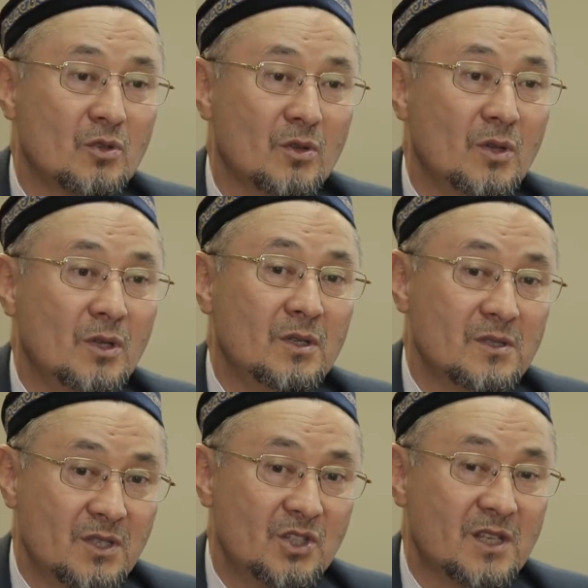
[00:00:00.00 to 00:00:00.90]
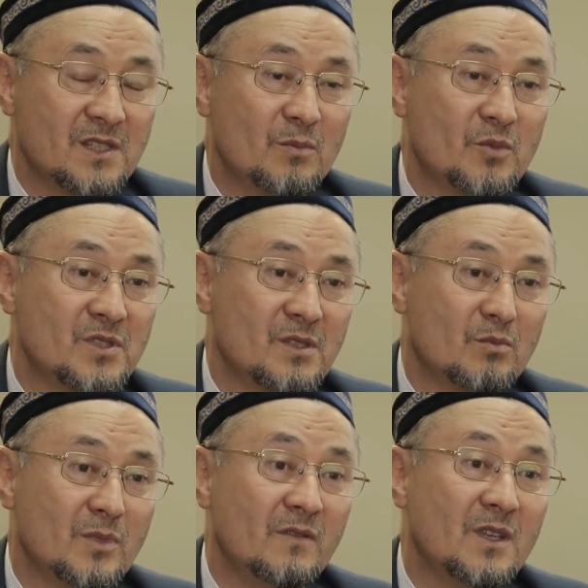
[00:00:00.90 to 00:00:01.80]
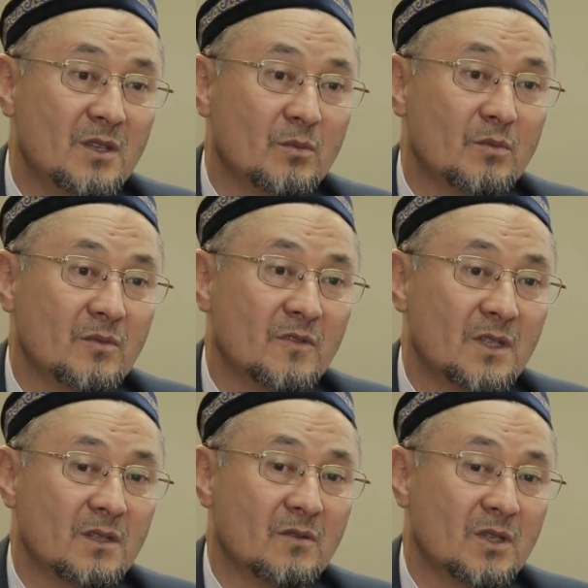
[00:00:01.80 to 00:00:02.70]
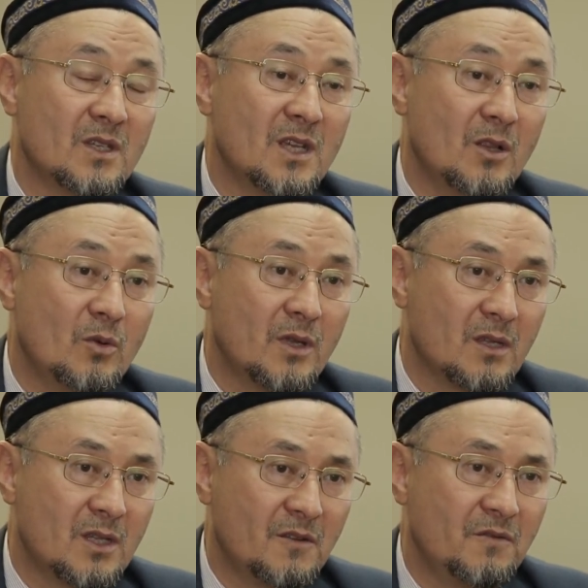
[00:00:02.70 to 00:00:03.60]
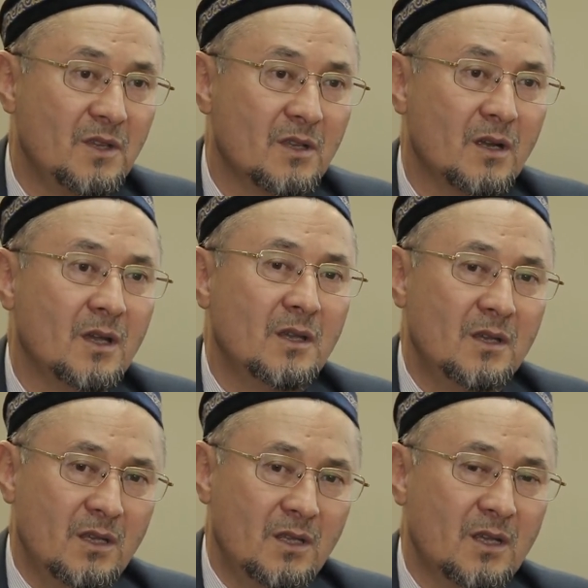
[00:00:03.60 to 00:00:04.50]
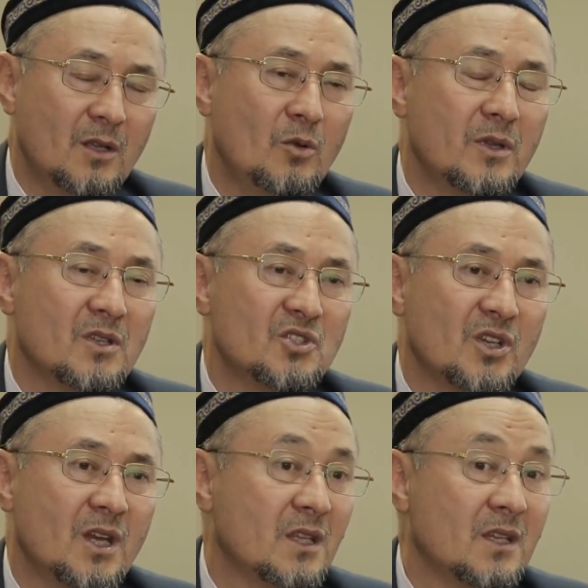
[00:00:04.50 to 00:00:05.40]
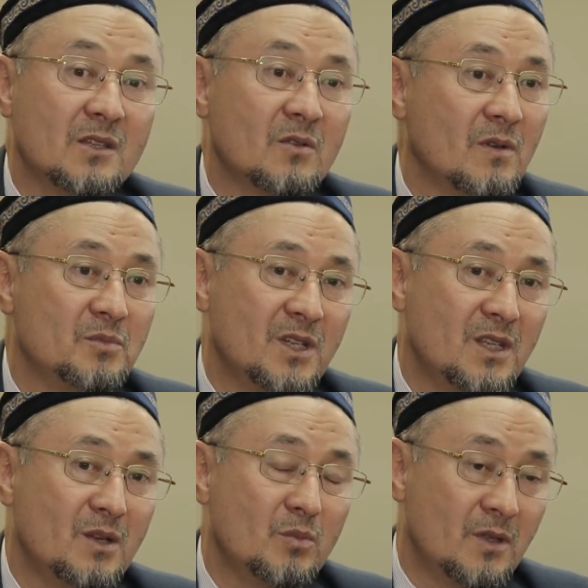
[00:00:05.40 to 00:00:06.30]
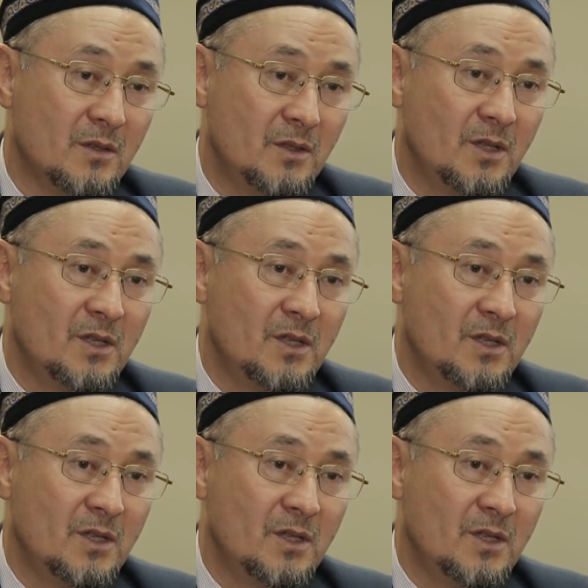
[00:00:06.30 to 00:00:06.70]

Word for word: что сейчас, допустим, мы видим. Вот эта вот идеология такфира, идеология джихада, этого вообще не было